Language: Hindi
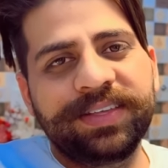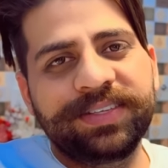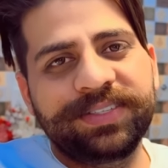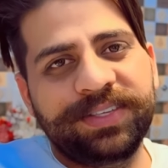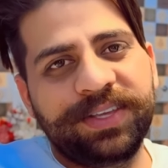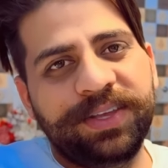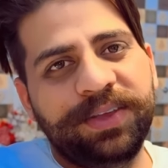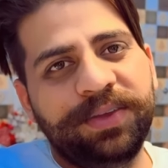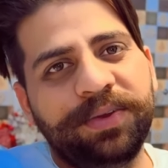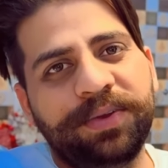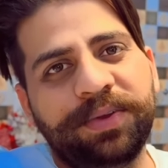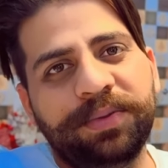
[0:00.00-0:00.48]

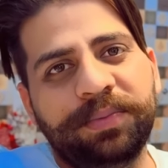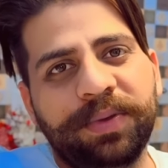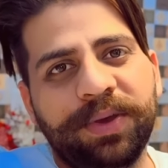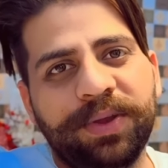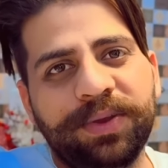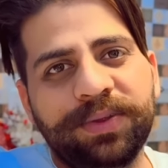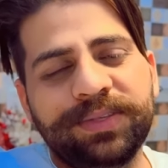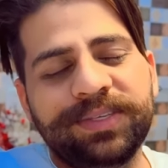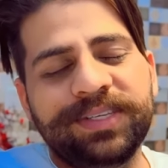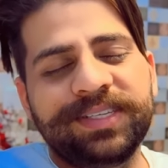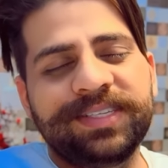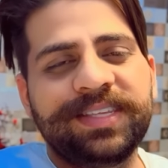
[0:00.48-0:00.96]
सी यू
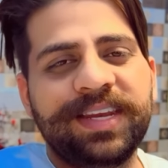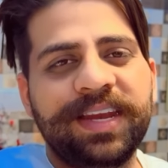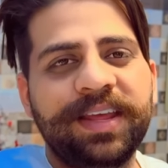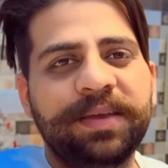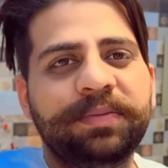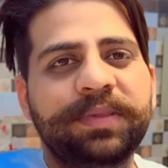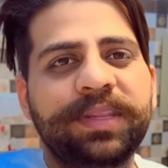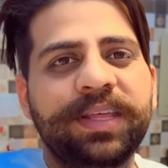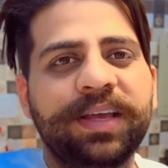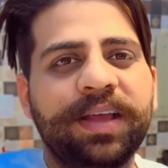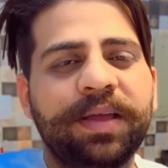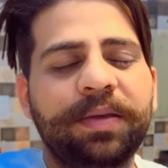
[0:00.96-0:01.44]
टुमारो जिसने
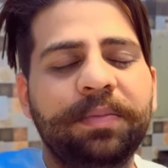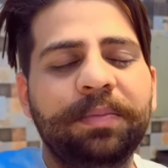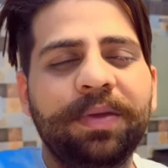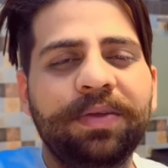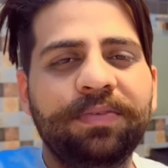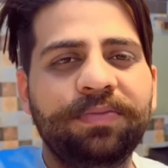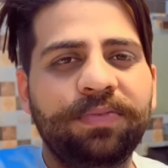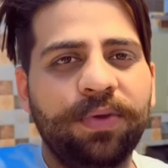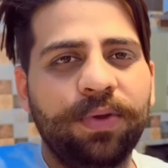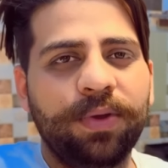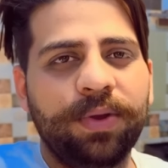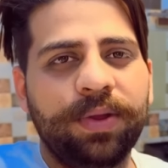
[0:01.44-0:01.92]
अभी तक हमें
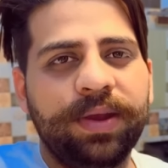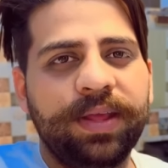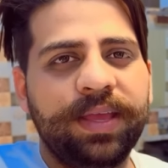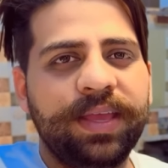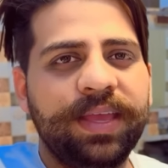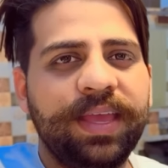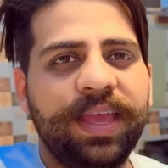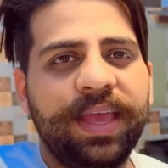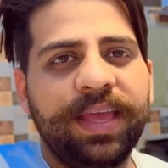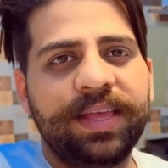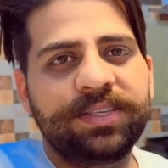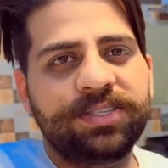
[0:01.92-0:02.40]
फॉलो नहीं
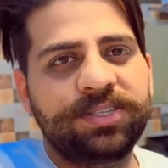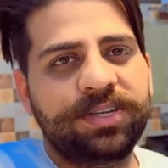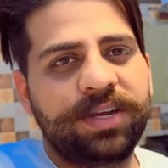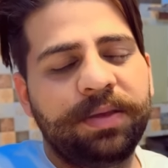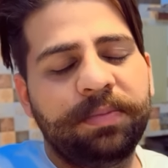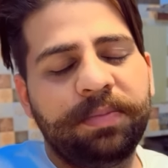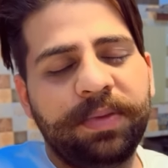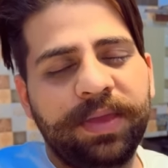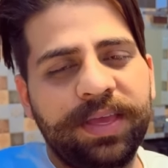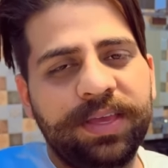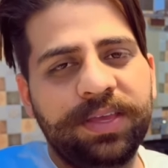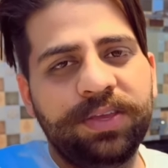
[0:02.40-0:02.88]
किया इंस्टा
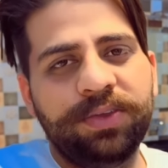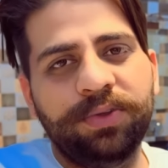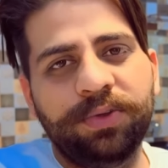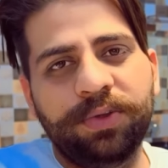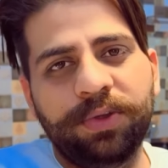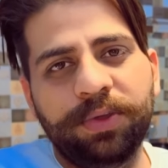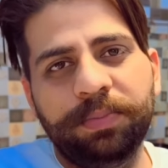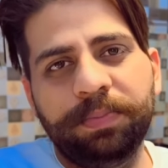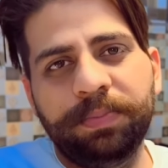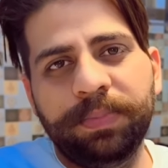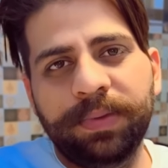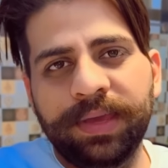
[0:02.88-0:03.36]
पे
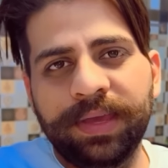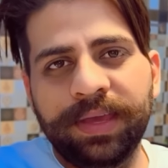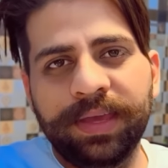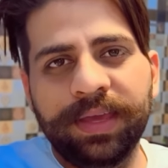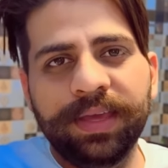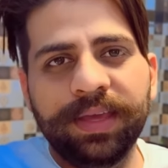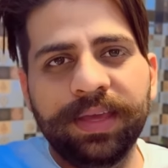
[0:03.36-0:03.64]
यूट्यूब पे